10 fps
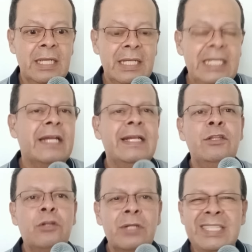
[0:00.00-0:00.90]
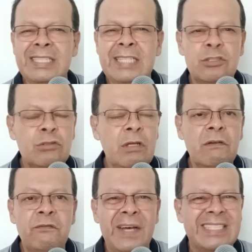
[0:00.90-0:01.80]
Y Hernán Torres dice,
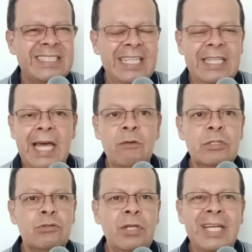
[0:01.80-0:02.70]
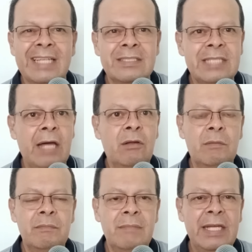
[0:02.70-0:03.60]
estoy fastidiado, estoy
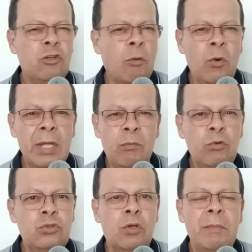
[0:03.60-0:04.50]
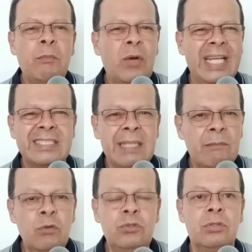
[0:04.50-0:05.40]
cansado, me incomoda mucho, me molesta
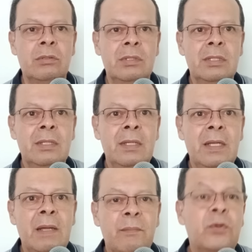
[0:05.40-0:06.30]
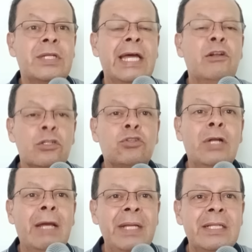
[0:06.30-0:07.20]
mucho, porque no
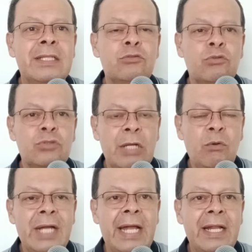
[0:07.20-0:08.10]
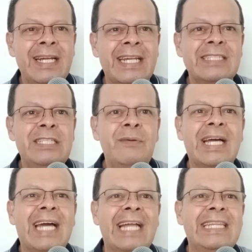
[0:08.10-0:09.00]
solamente su celular
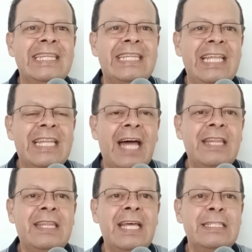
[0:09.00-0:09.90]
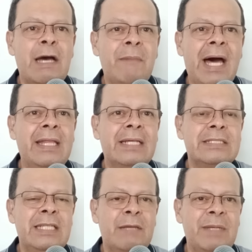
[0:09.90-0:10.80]
recibe cantidad de
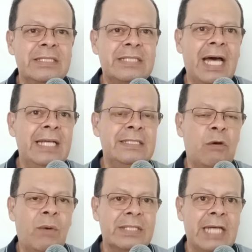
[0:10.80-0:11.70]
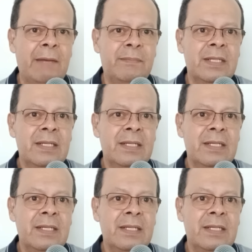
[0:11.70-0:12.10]
llamadas y de mensajes de WhatsApp